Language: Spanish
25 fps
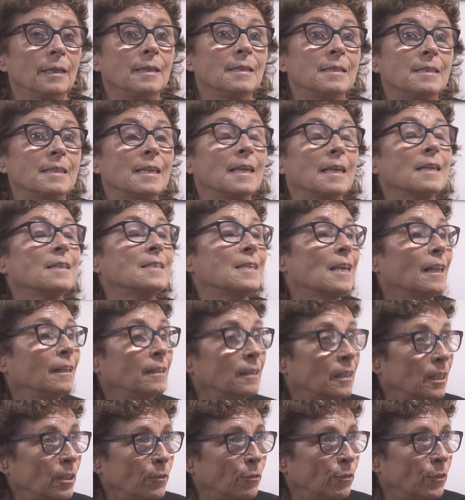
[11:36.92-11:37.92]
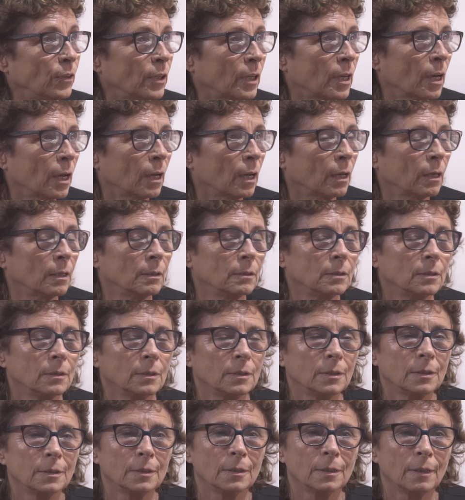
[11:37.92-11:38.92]
Y si es científica,
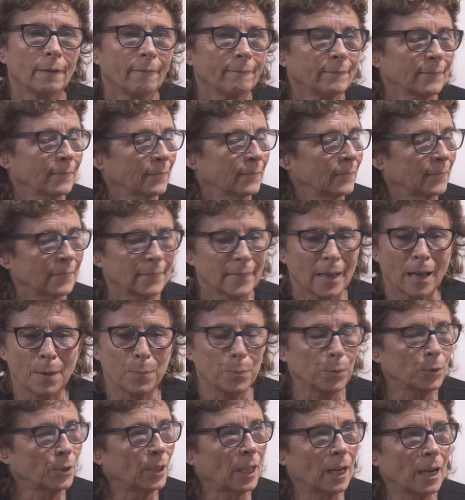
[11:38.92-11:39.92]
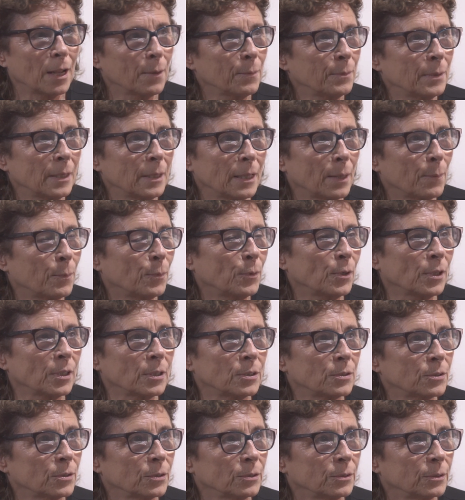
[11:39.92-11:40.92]
apostar la vida por
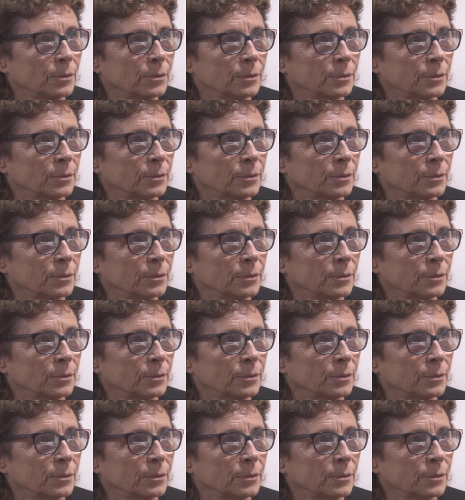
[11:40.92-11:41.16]
eso.